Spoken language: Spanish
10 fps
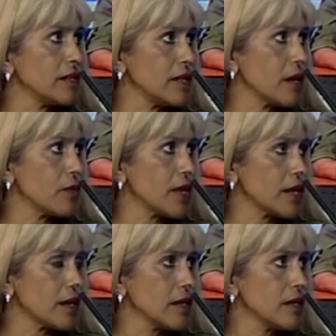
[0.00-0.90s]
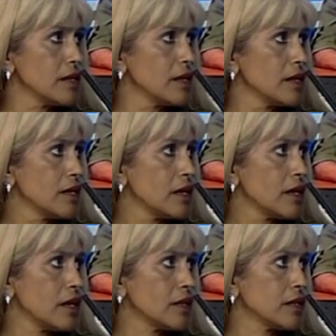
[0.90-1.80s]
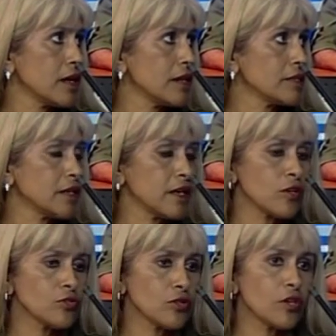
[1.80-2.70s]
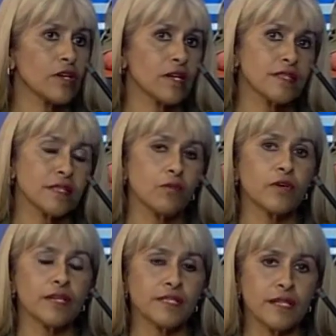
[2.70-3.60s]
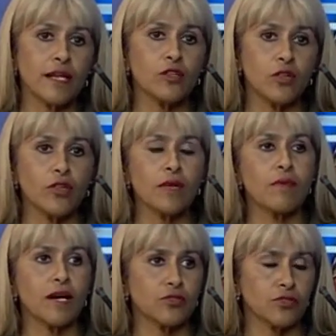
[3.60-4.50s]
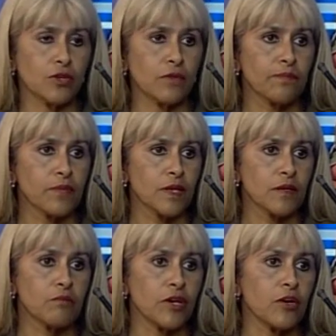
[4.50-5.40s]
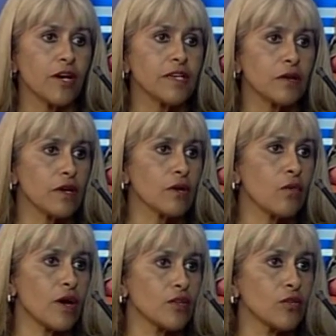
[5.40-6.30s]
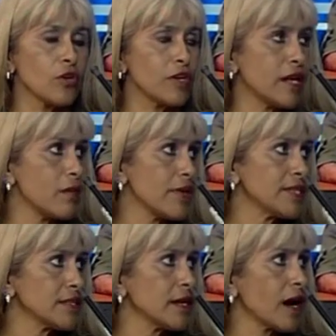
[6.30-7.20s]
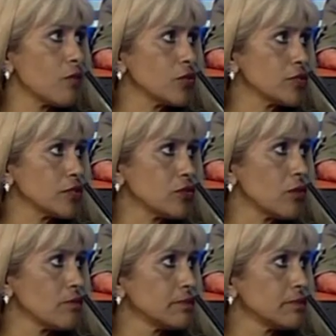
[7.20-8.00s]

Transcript: el día viernes. Ah, bien. Este, así que nosotros regresamos recién el 2 de marzo pero hay que ver cuándo en el mes tengamos sesión.